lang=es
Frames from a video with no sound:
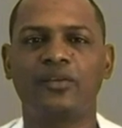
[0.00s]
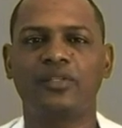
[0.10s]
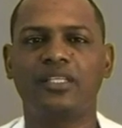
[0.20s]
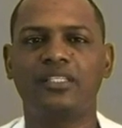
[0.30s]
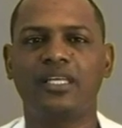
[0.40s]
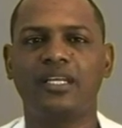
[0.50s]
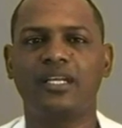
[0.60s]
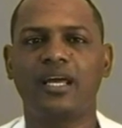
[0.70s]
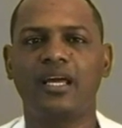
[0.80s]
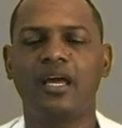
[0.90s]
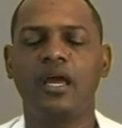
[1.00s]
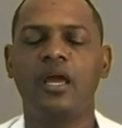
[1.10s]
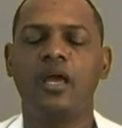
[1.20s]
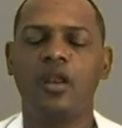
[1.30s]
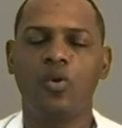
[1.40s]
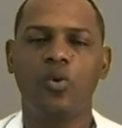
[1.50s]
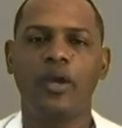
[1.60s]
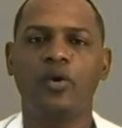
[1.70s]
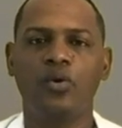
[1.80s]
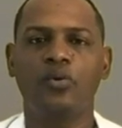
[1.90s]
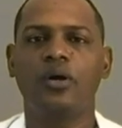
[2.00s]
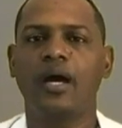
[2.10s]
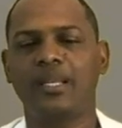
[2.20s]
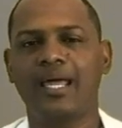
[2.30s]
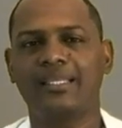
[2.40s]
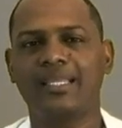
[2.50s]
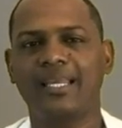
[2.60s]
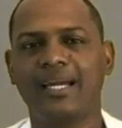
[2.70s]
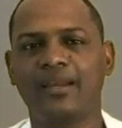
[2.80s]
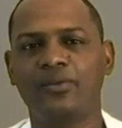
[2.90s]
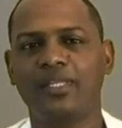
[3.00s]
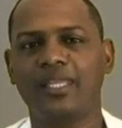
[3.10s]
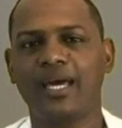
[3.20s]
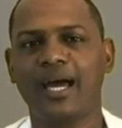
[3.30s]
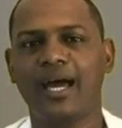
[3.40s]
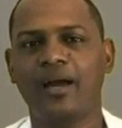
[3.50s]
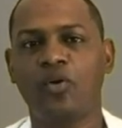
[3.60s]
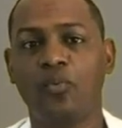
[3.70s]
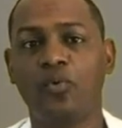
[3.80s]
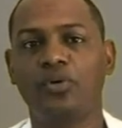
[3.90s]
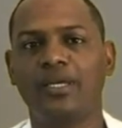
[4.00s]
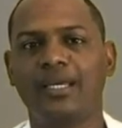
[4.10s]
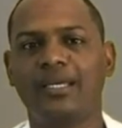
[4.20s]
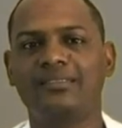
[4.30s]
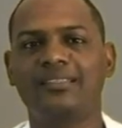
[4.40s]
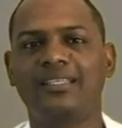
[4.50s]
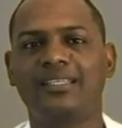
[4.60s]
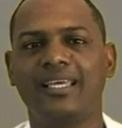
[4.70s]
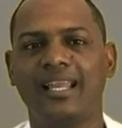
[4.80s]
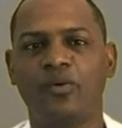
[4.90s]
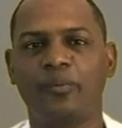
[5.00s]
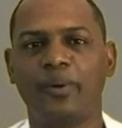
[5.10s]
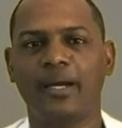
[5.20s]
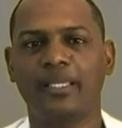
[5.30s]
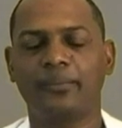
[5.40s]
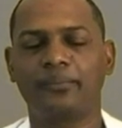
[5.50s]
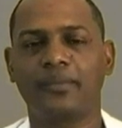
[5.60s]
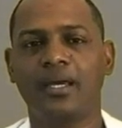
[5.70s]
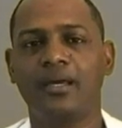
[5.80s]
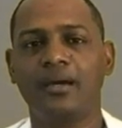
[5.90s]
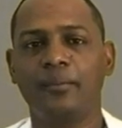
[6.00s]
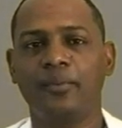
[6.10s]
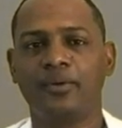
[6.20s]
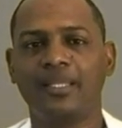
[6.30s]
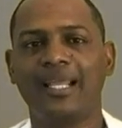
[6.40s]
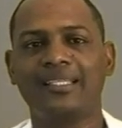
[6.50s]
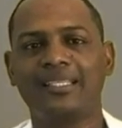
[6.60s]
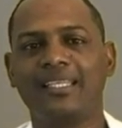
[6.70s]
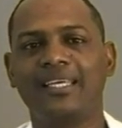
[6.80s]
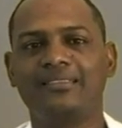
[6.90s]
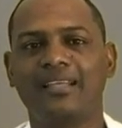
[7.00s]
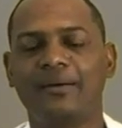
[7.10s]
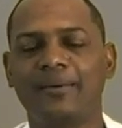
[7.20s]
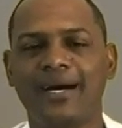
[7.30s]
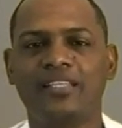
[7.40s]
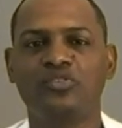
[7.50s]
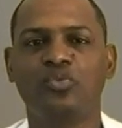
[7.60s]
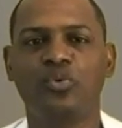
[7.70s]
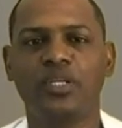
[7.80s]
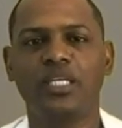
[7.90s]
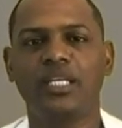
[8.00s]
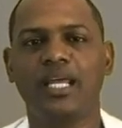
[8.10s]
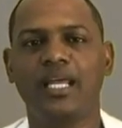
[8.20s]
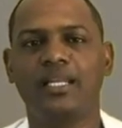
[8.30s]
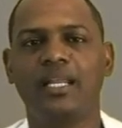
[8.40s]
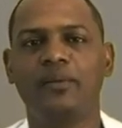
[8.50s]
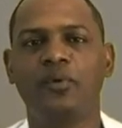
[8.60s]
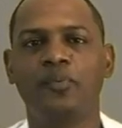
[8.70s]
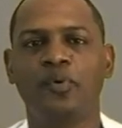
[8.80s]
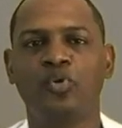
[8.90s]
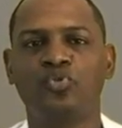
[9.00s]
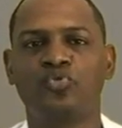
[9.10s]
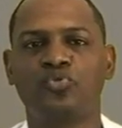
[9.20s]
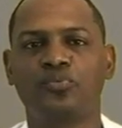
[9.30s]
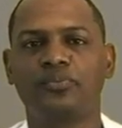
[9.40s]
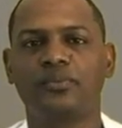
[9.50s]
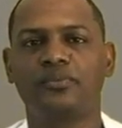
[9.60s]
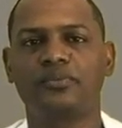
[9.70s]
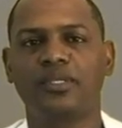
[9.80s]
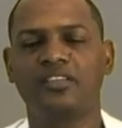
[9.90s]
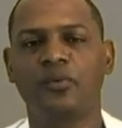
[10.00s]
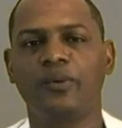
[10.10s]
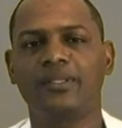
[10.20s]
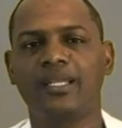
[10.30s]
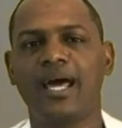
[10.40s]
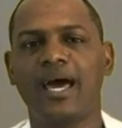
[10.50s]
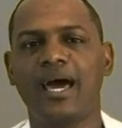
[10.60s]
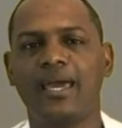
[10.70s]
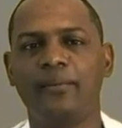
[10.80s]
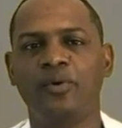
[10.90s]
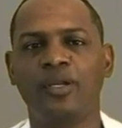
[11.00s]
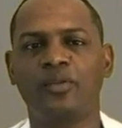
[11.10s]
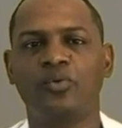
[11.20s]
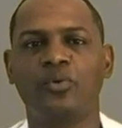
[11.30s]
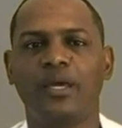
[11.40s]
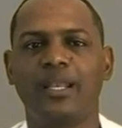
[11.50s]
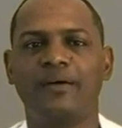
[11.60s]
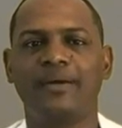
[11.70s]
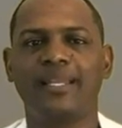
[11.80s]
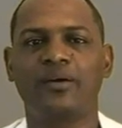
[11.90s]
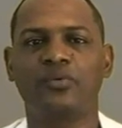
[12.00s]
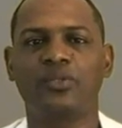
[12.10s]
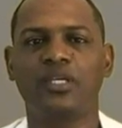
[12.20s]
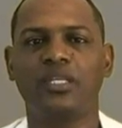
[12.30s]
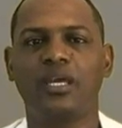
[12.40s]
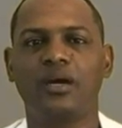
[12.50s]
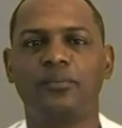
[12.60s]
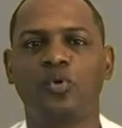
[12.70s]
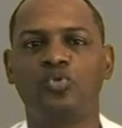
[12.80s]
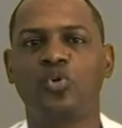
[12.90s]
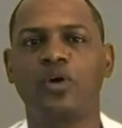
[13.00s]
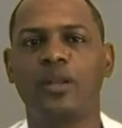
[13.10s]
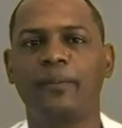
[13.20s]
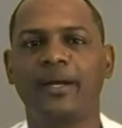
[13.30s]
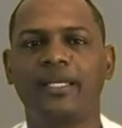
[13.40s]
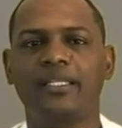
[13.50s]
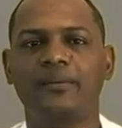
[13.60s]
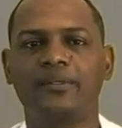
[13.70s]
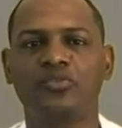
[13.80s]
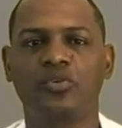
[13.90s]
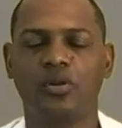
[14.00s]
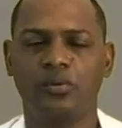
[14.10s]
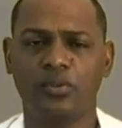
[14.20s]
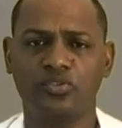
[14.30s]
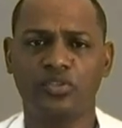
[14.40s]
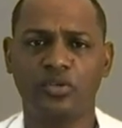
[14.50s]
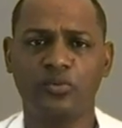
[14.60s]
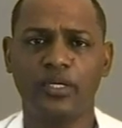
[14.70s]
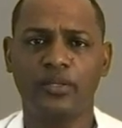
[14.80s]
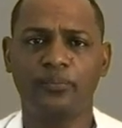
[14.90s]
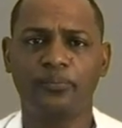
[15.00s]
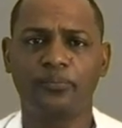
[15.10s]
carótida interna, luego la arteria carótida común es quien la acompaña. Por delante de esta va a discurrir el nervio hipogloso, que se encuentra envuelto en la vaina carotidia junto con el paquete nervioso del cuello.